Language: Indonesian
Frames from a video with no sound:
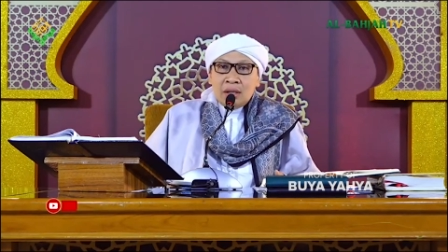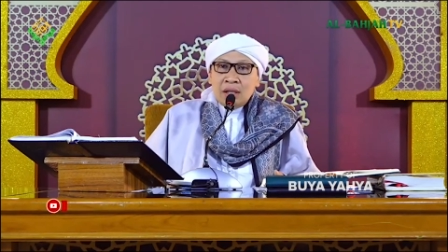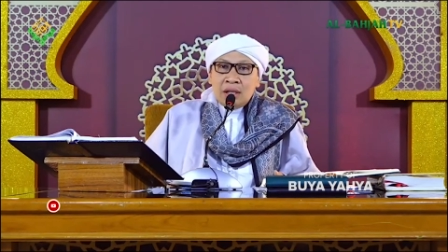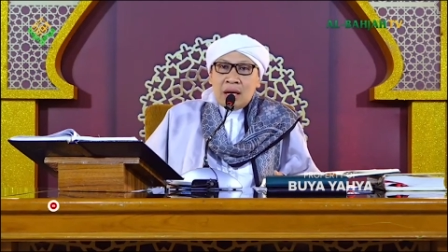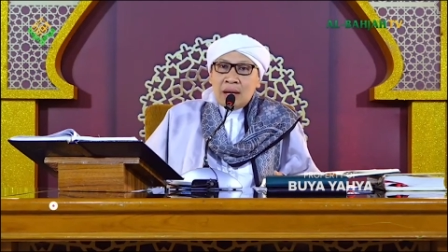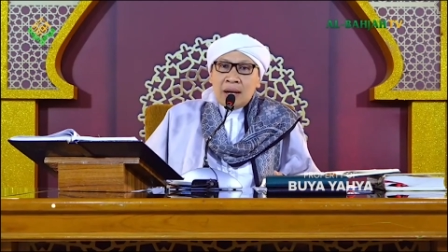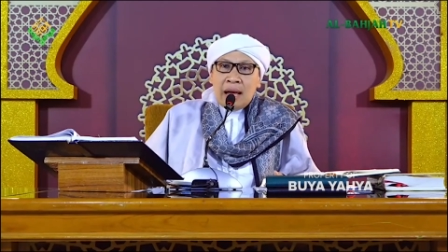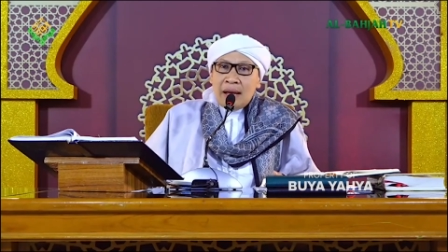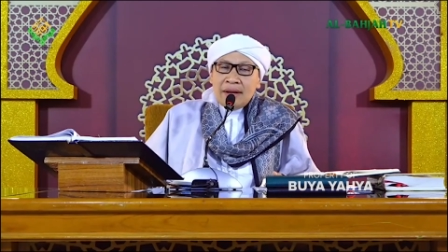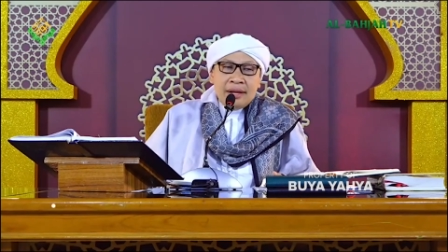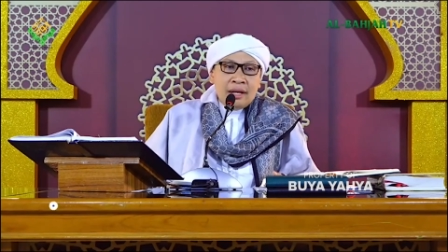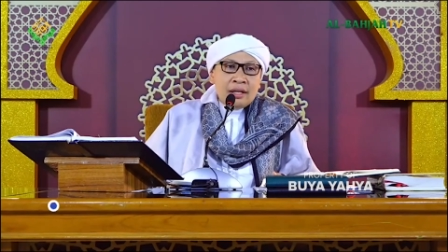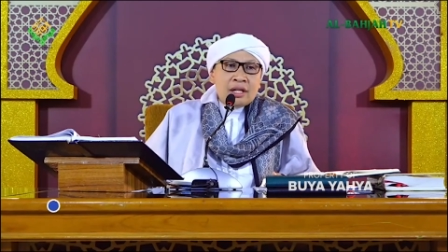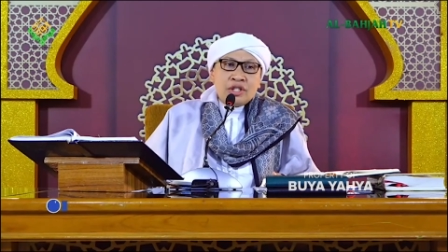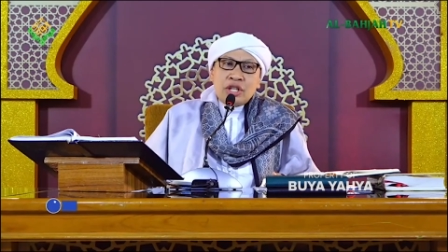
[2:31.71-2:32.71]
tidak
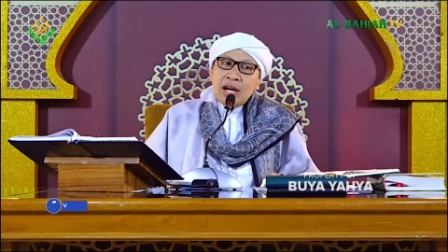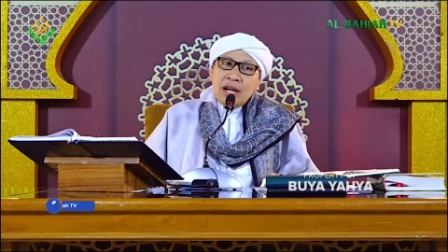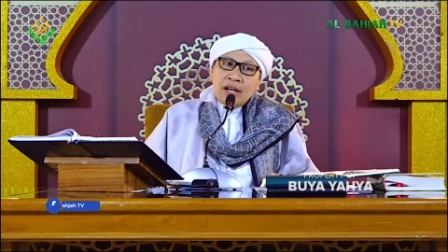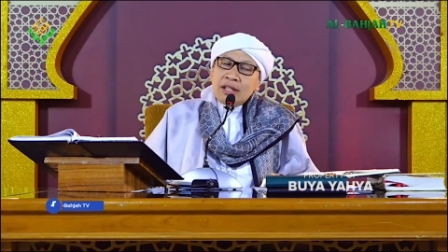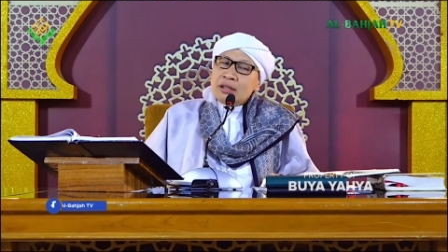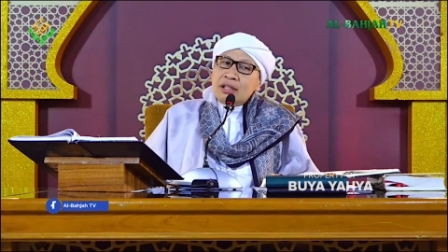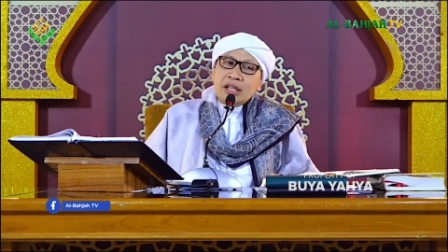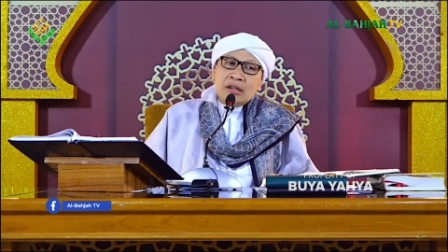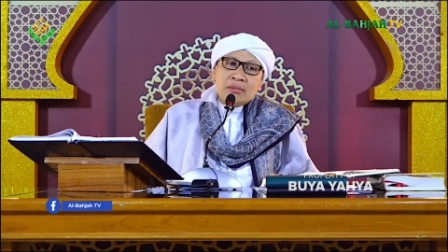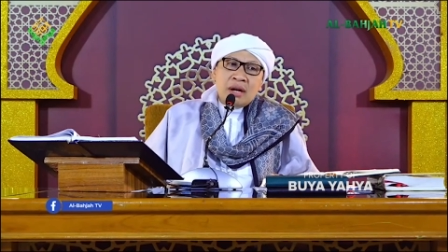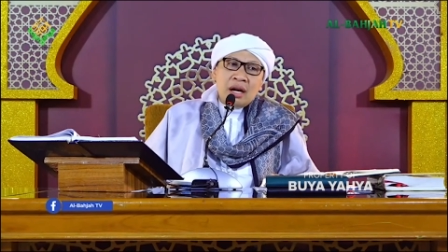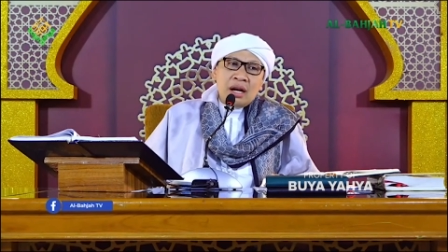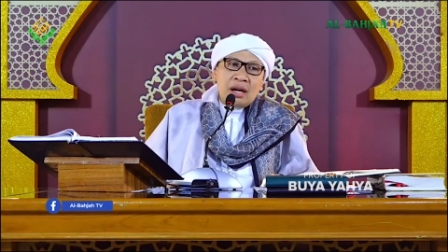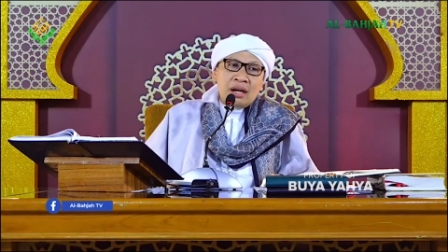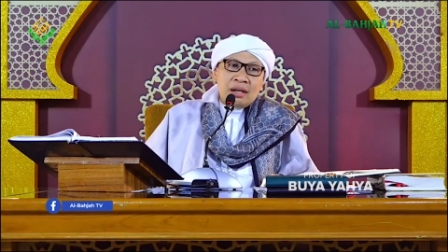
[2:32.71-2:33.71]
layak ya jangan
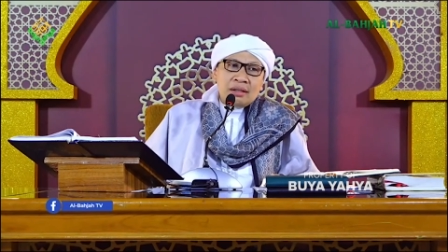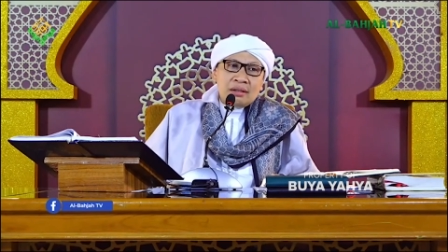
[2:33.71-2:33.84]
diterima.